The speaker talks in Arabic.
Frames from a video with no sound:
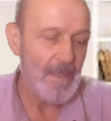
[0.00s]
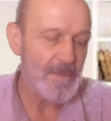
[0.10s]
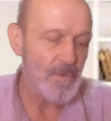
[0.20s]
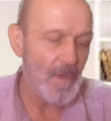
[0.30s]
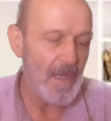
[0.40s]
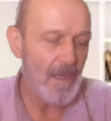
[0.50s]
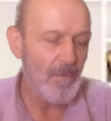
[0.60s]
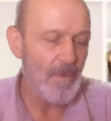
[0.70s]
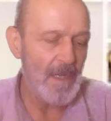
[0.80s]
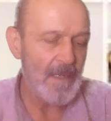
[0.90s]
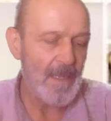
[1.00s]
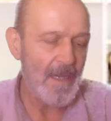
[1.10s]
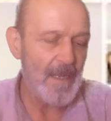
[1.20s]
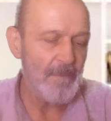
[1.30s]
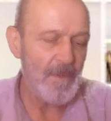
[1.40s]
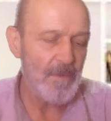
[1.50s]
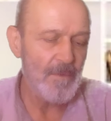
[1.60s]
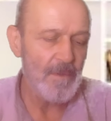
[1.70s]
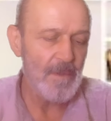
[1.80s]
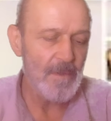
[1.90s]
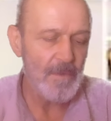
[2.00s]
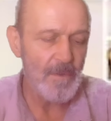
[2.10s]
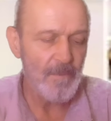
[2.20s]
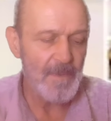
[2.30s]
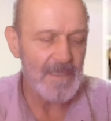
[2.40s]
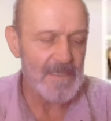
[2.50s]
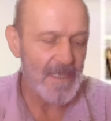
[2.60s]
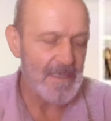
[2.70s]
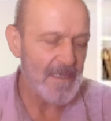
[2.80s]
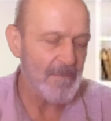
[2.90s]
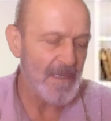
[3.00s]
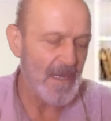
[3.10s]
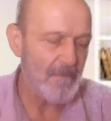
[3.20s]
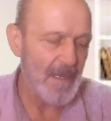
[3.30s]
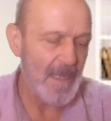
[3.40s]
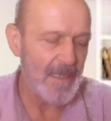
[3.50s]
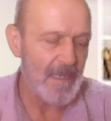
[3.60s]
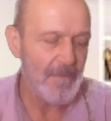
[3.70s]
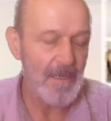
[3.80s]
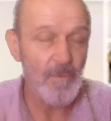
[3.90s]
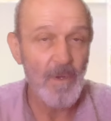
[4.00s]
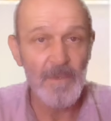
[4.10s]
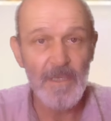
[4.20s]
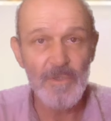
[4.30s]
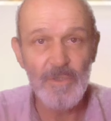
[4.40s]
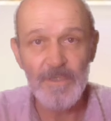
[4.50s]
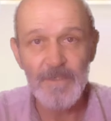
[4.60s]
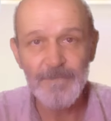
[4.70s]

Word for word: السؤال الأول كان عم بيقول إنه إبليس ليس من الملائكة بل هو من الجن